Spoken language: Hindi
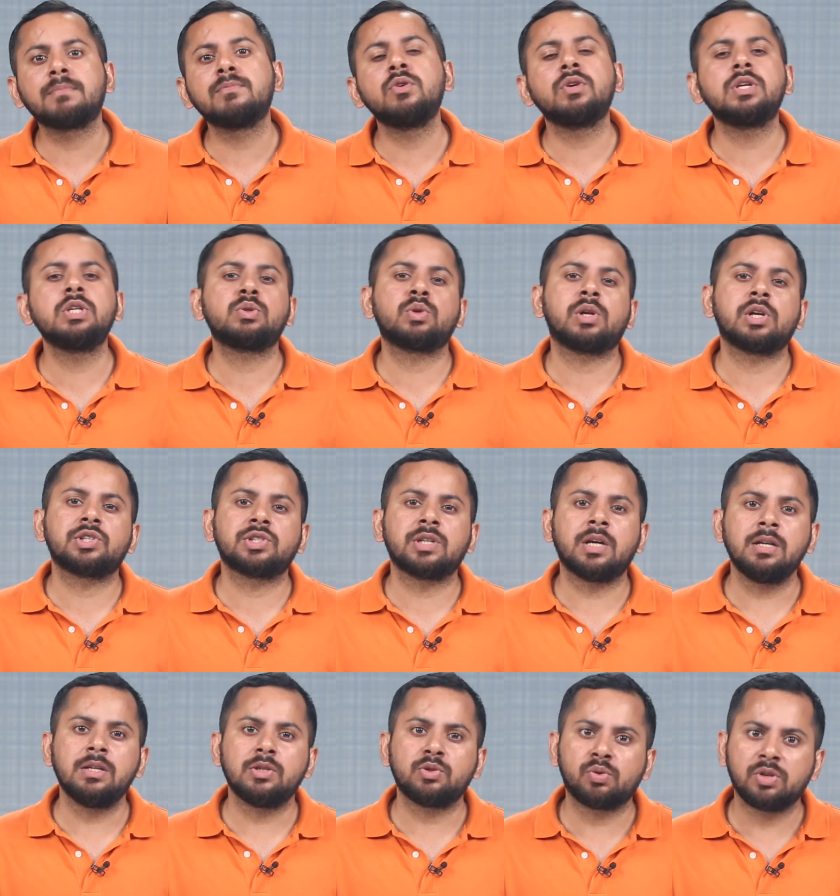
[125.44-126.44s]
कर्मियों की
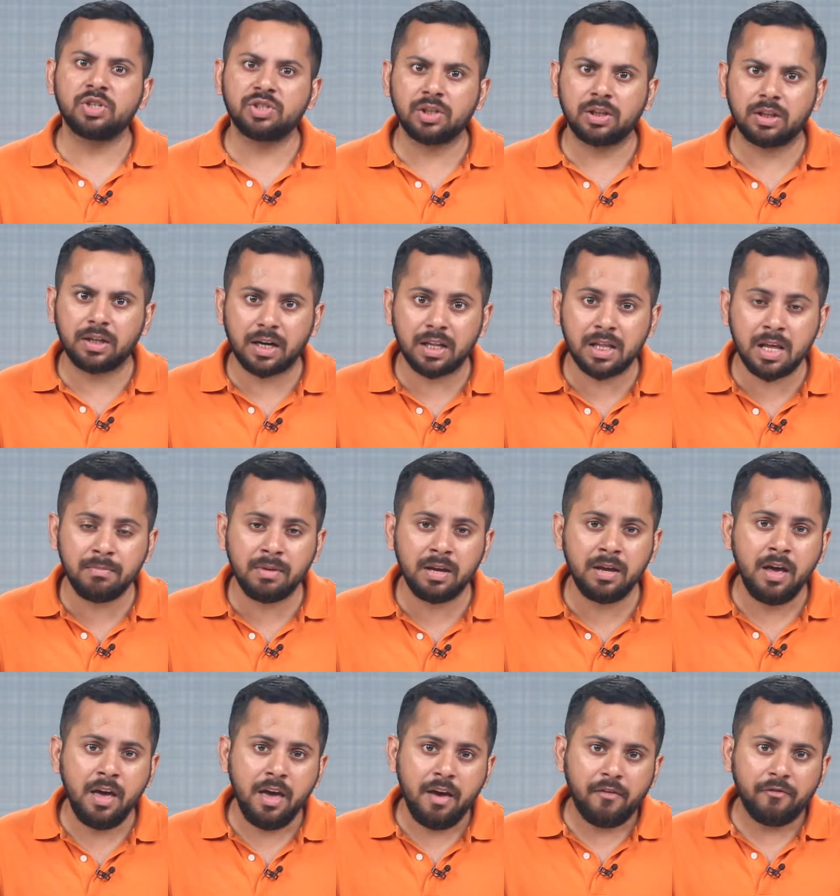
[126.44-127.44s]
सुरक्षा सुनिश्चित करने
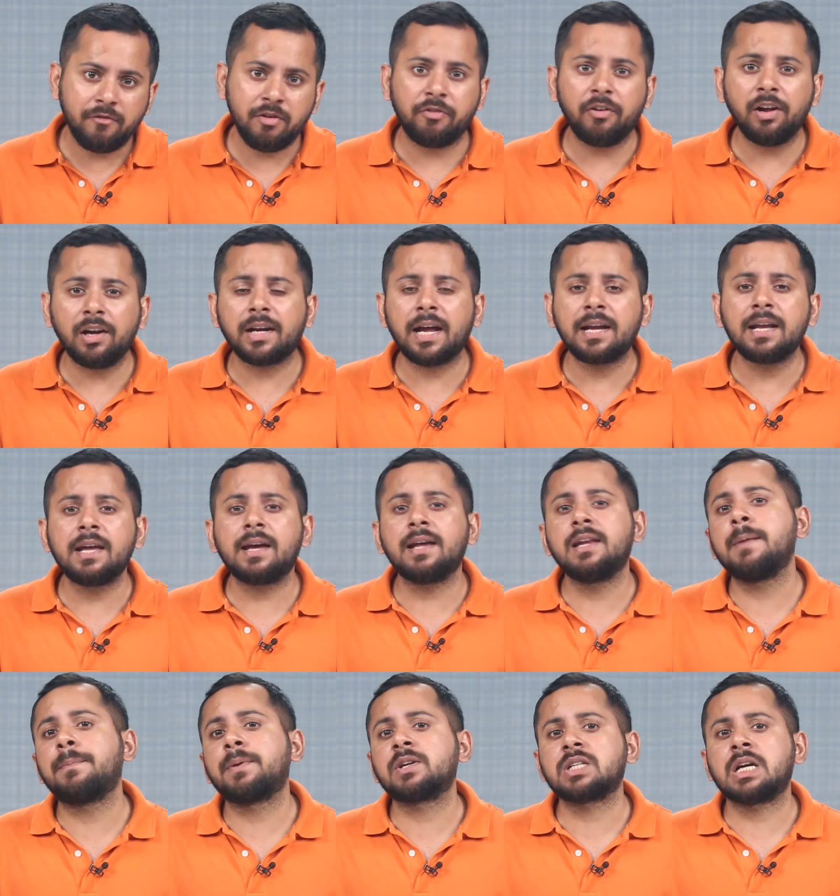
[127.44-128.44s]
में विफल रहने के
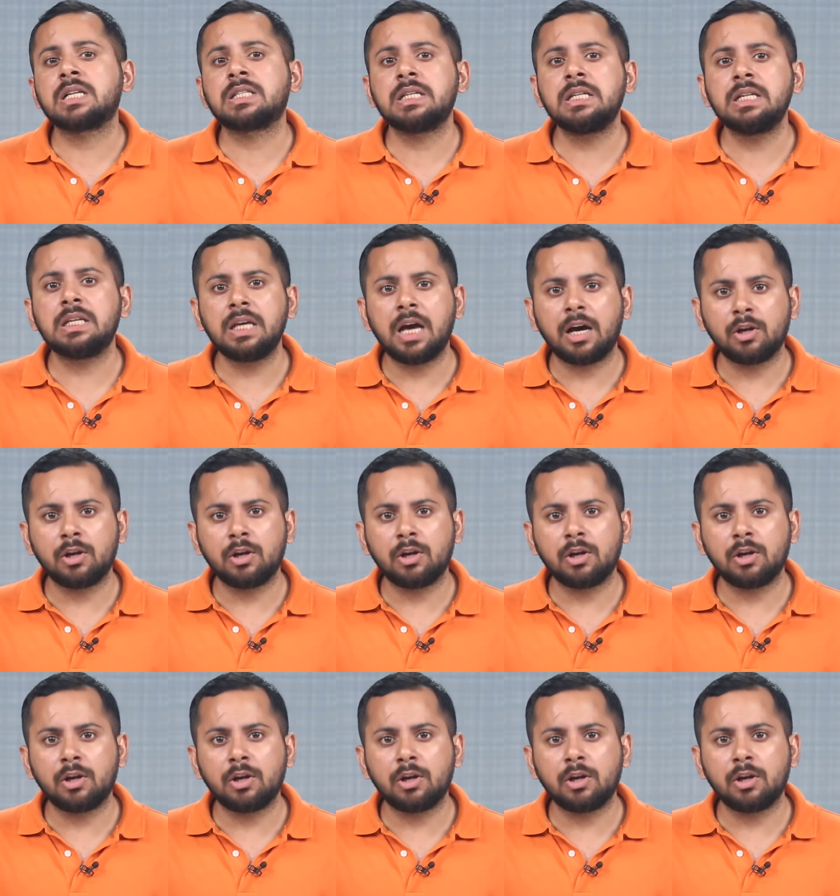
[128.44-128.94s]
लिए प्रशासन की